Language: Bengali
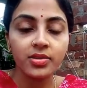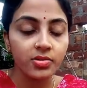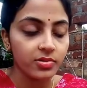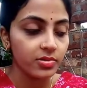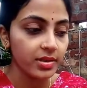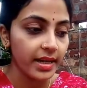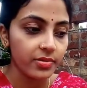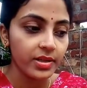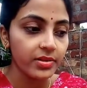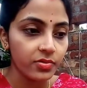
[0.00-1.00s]
তো
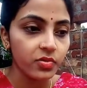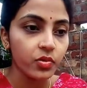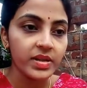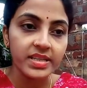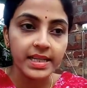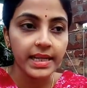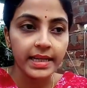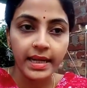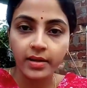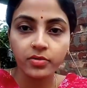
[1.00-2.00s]
এখন একটু কমেছে
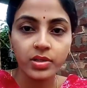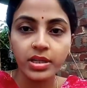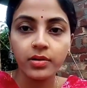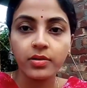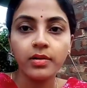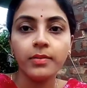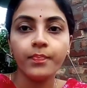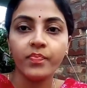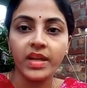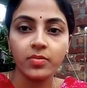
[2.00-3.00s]
এটা একটু ঠিক হলো
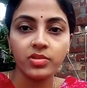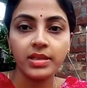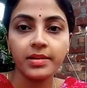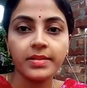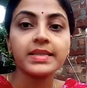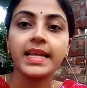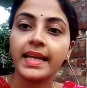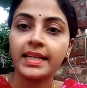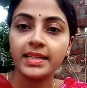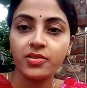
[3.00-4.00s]
তার মধ্যে আবার
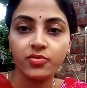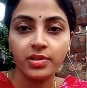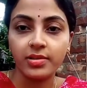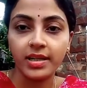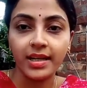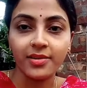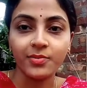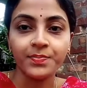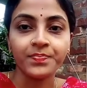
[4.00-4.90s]
সাইকেলটা চুরি হয়ে গেল